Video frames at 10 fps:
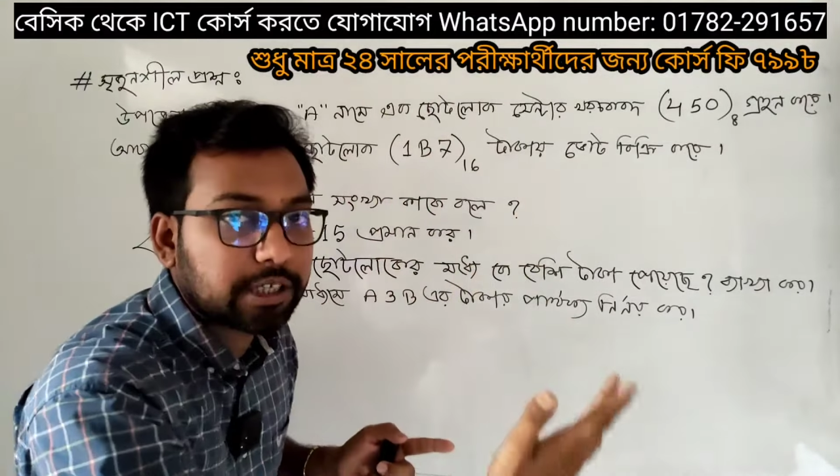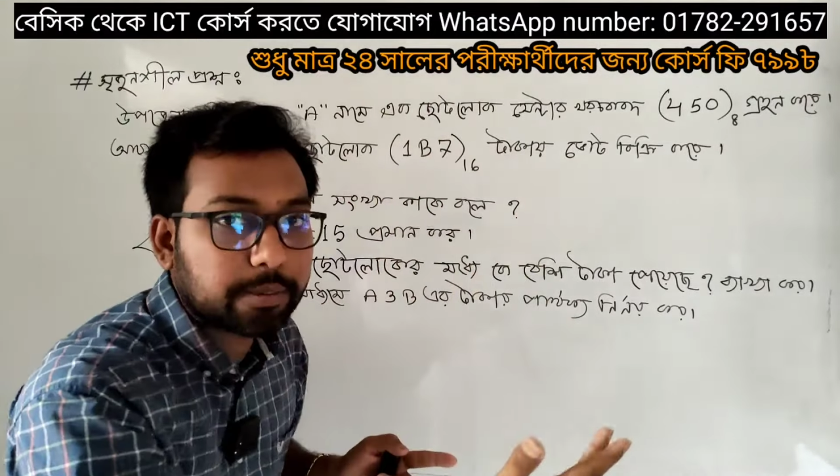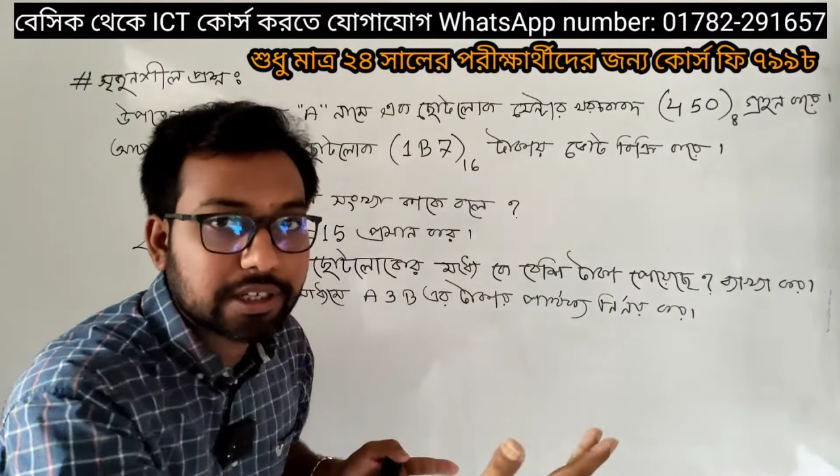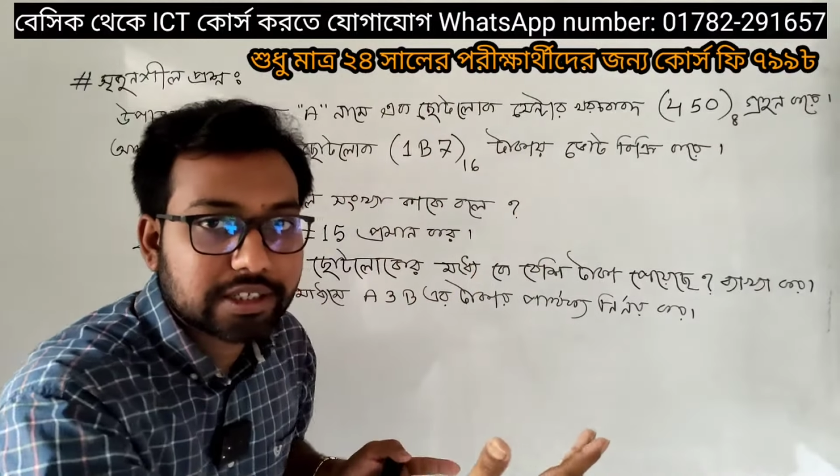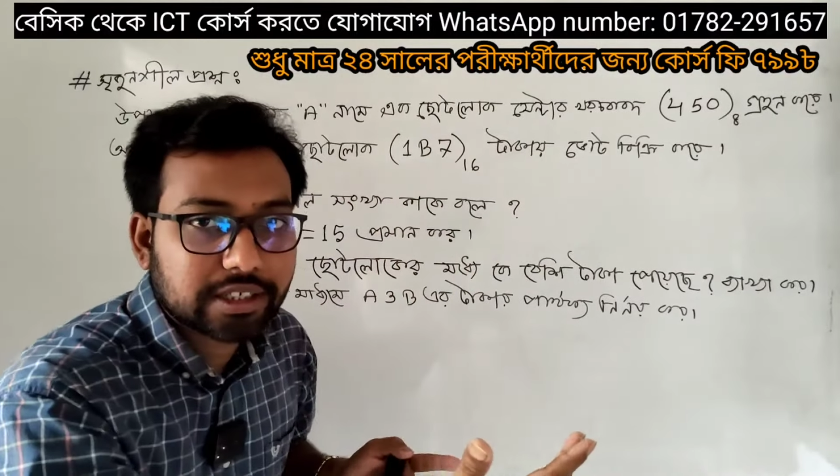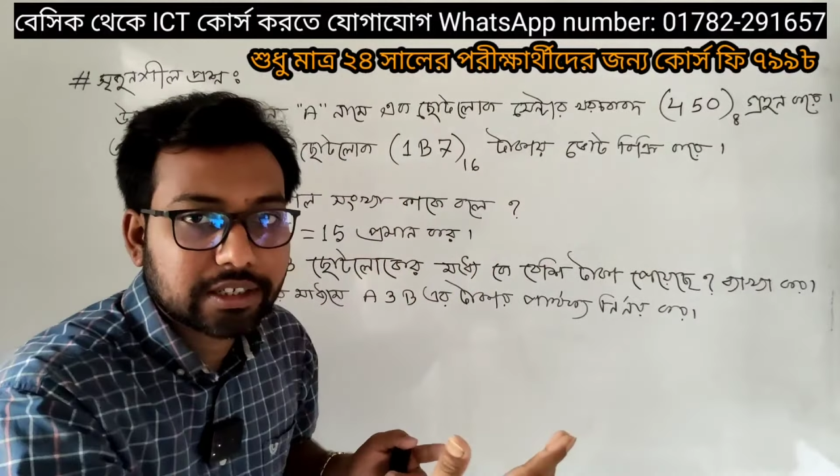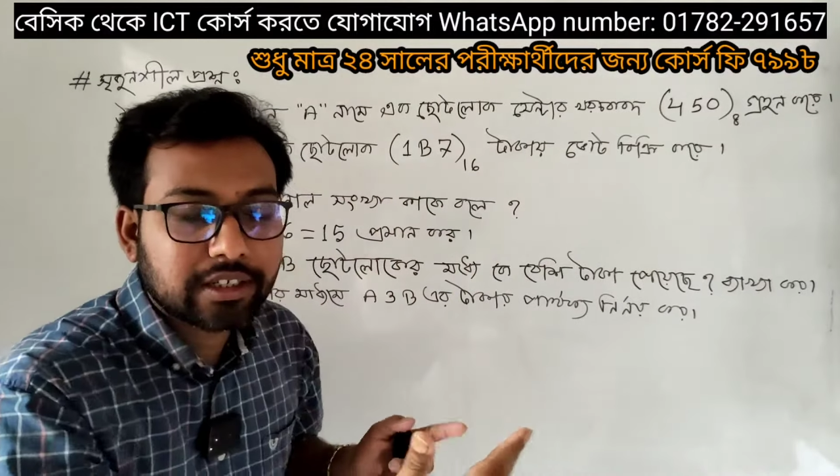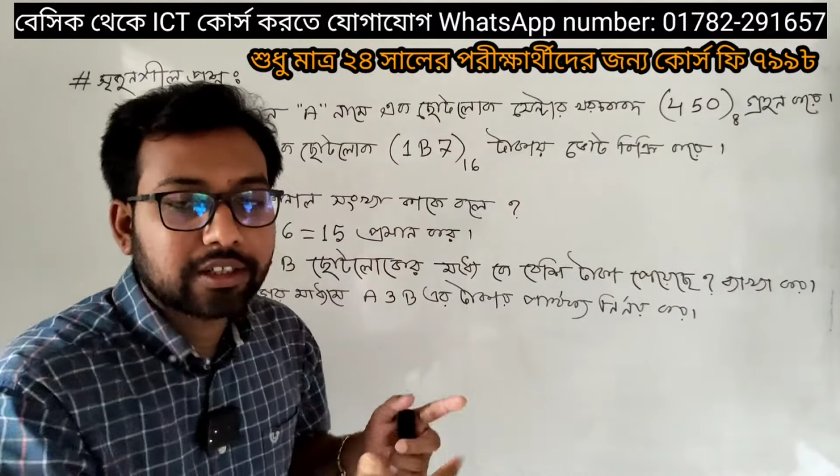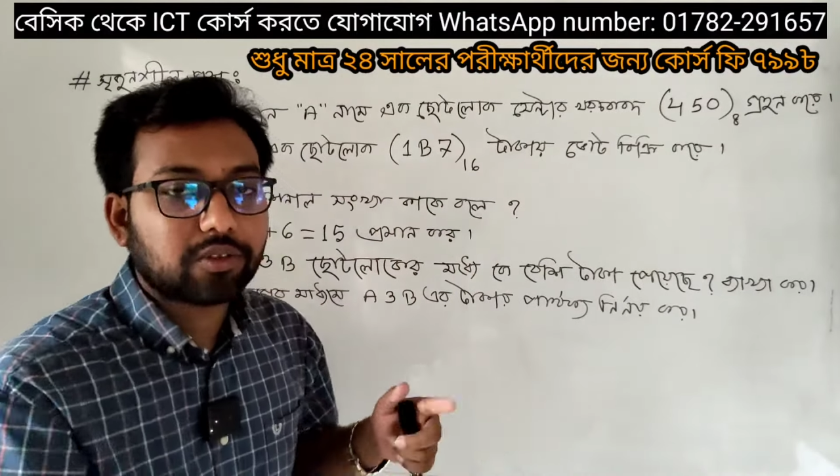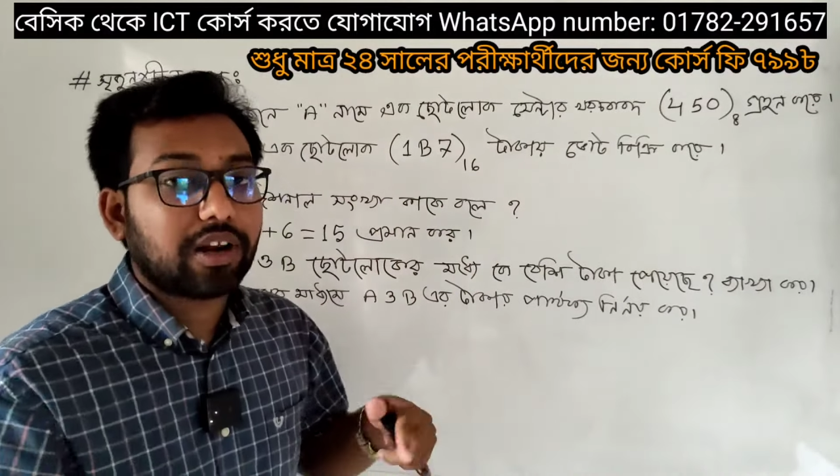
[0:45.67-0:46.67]
এ বেশি পেয়েছে
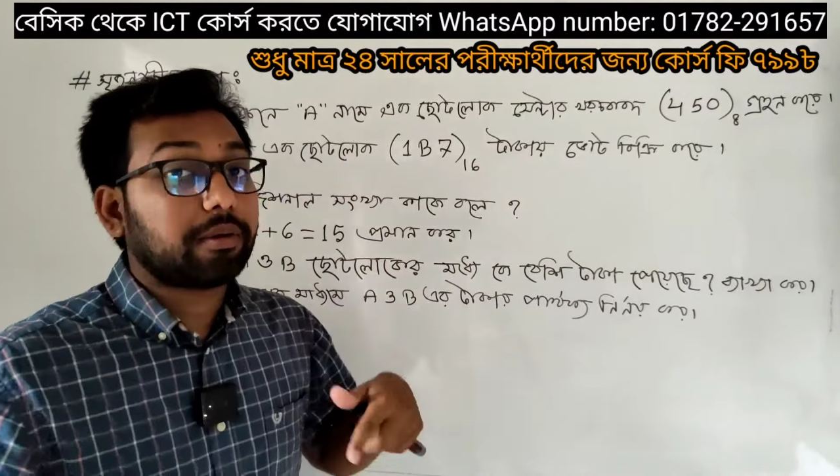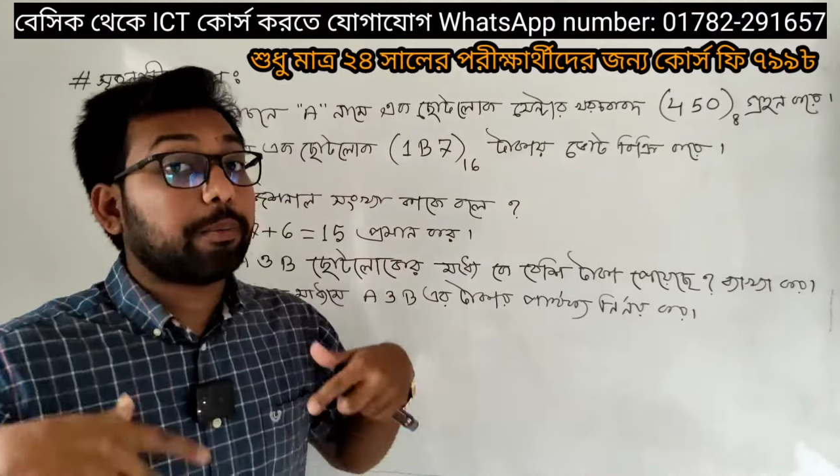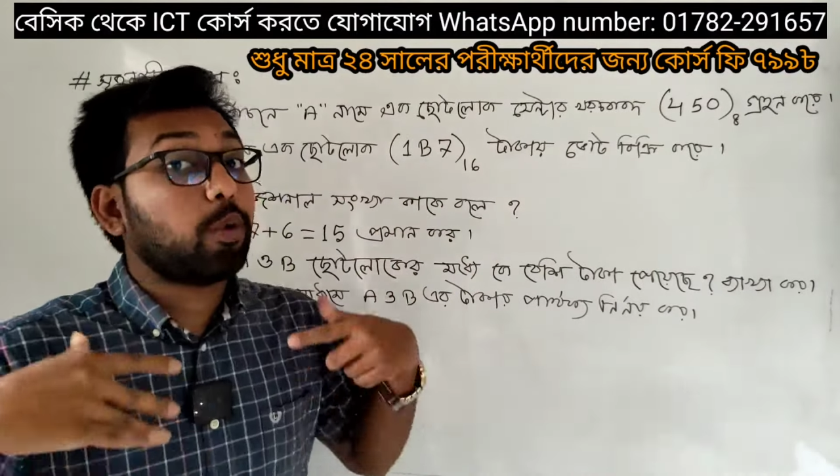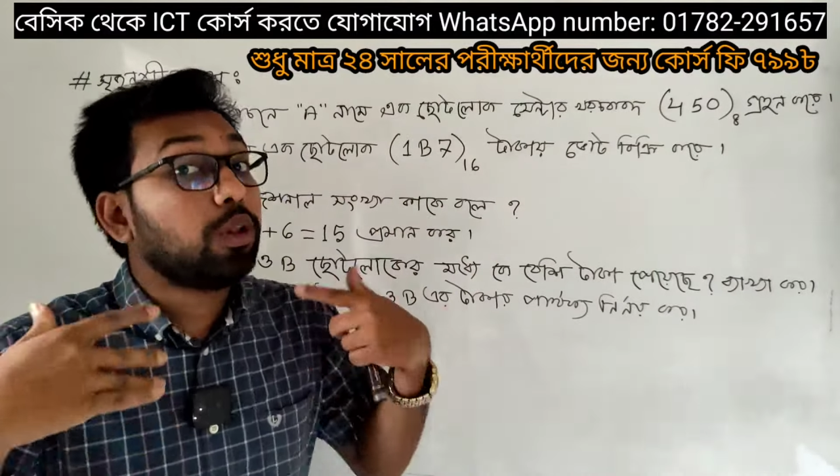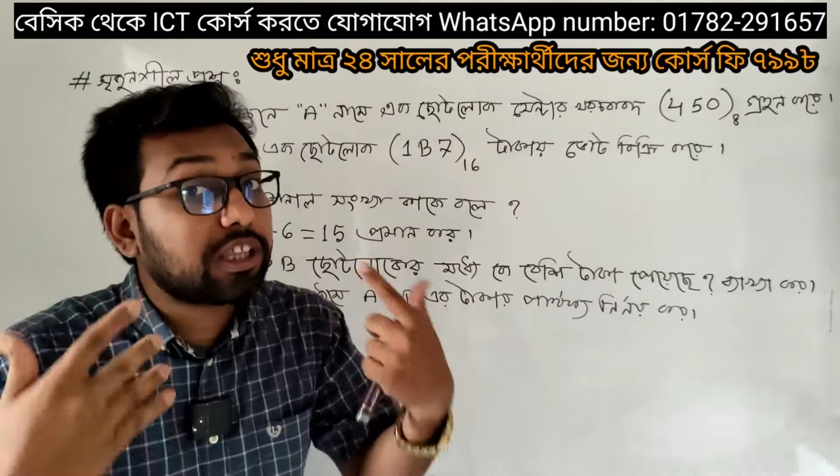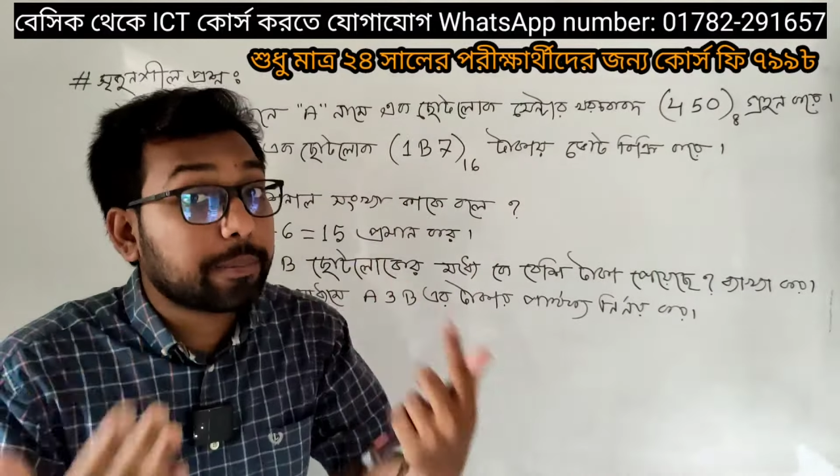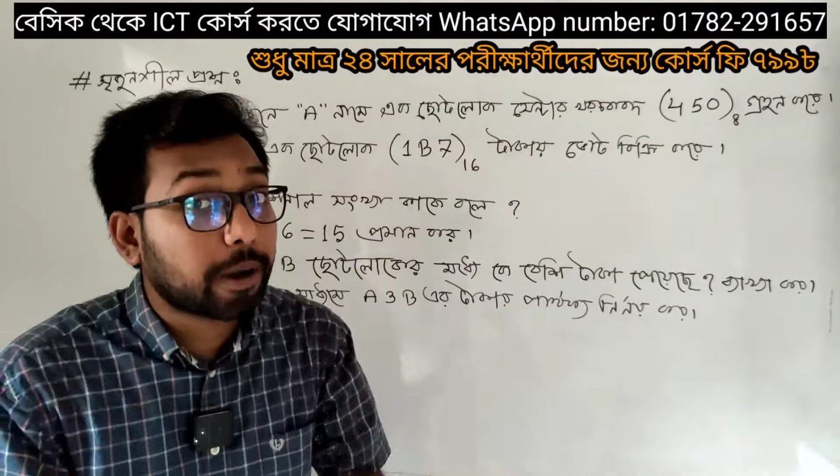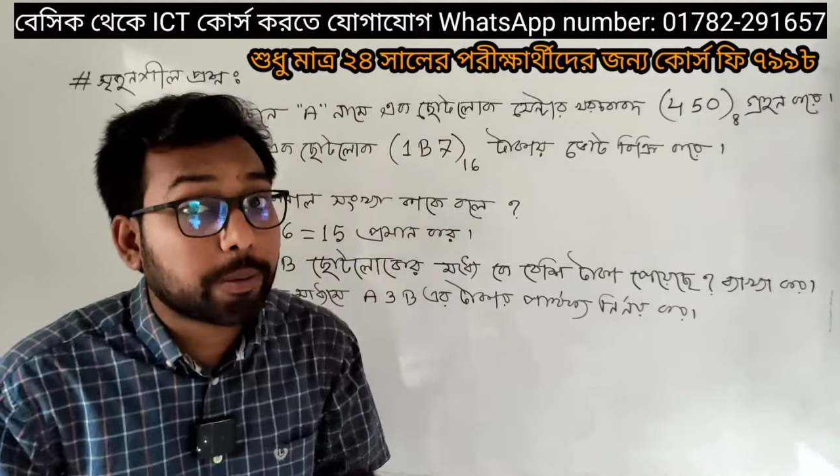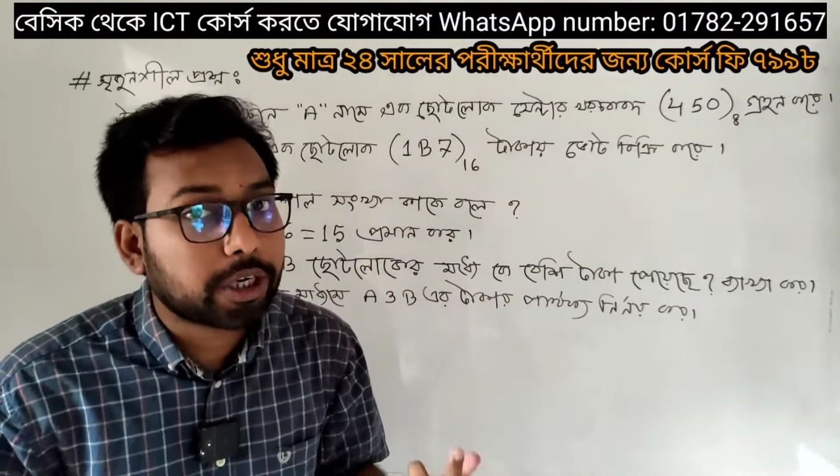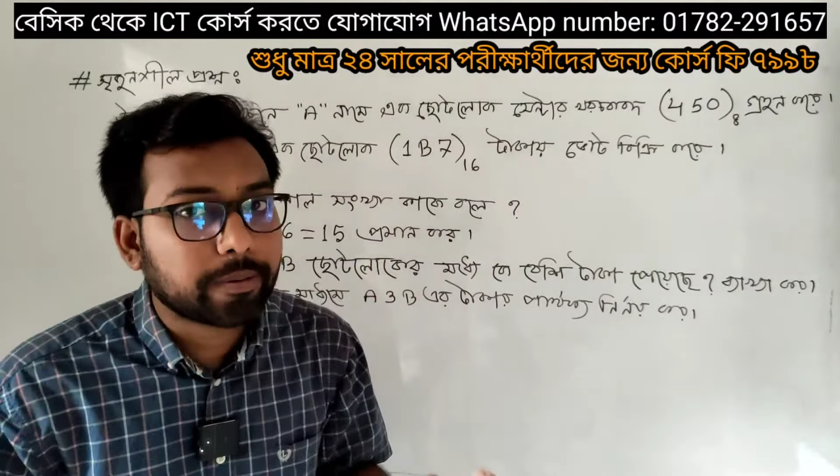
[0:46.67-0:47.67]
তাহলে আমরা বলতে
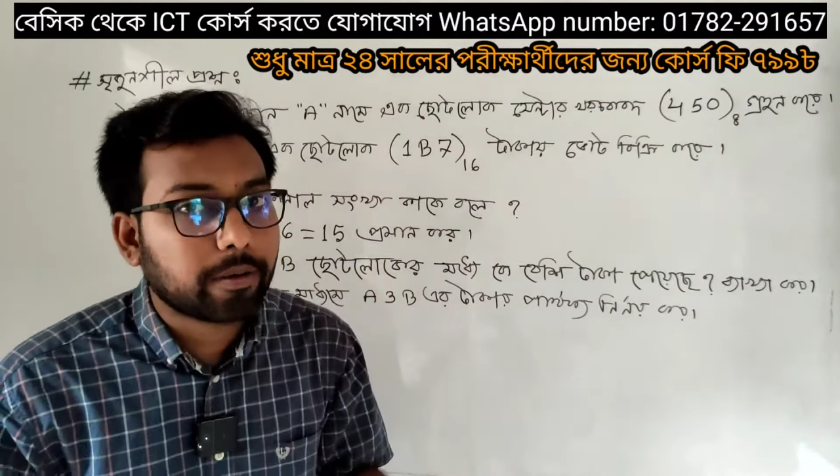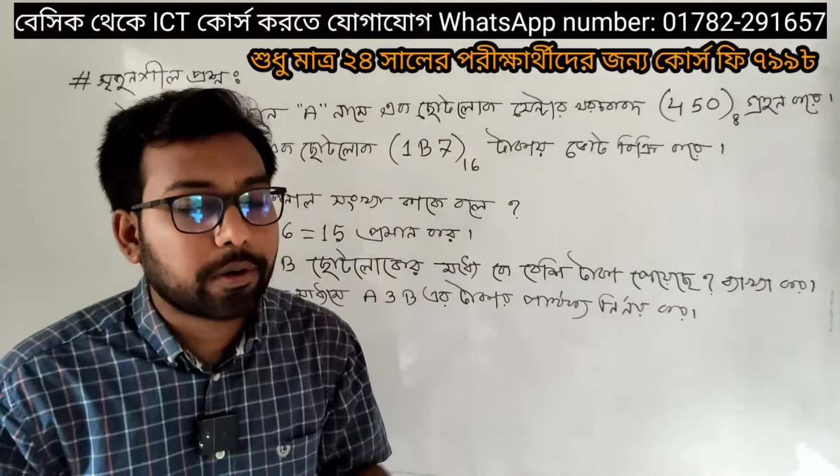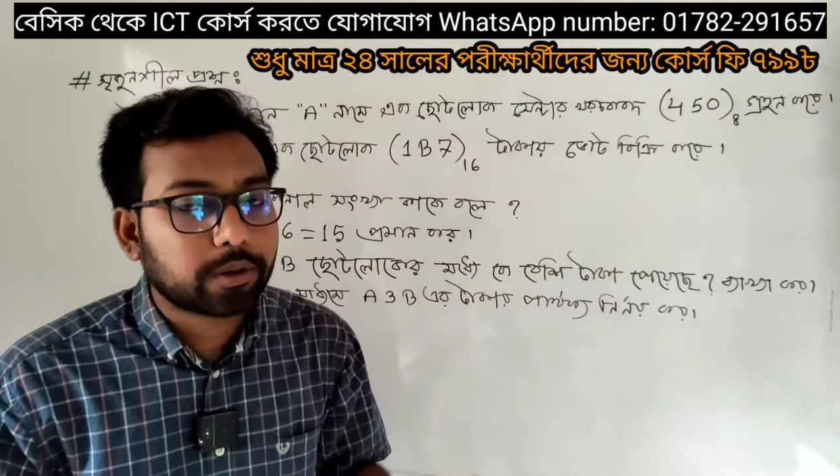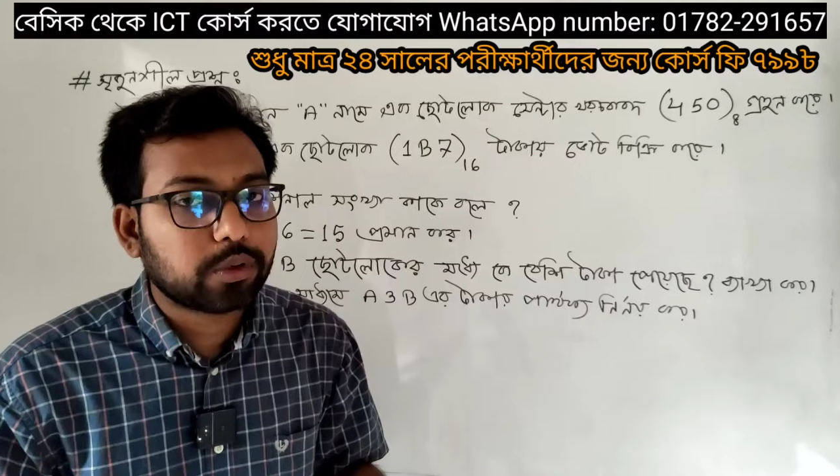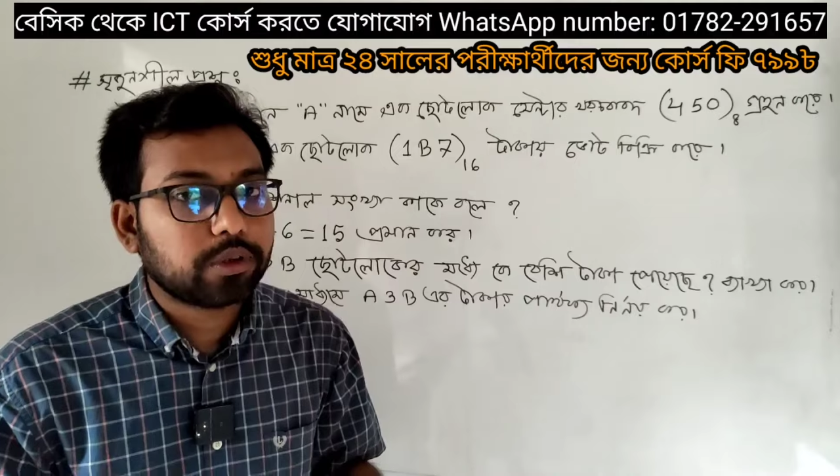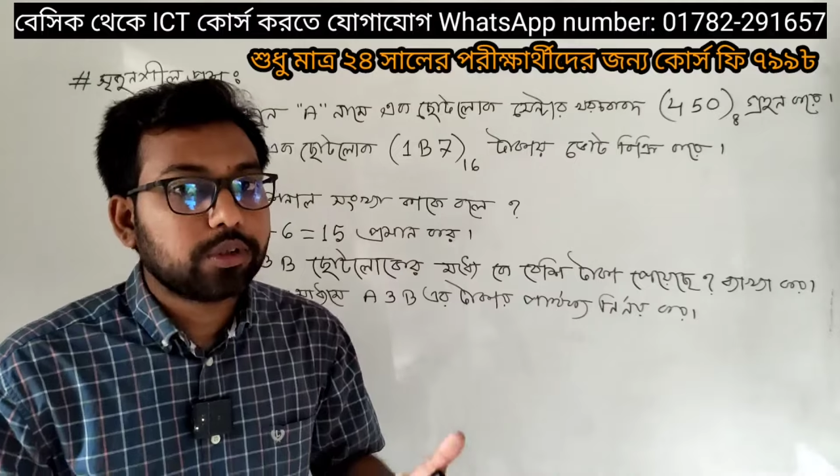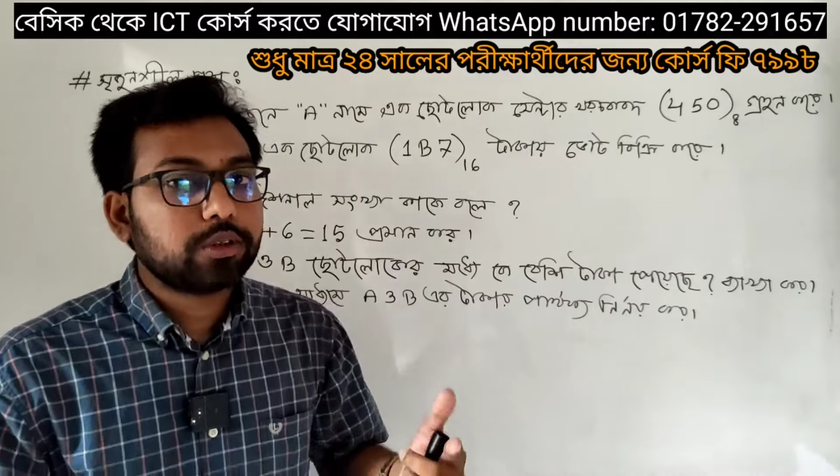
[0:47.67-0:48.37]
পারবো কিভাবে বলতো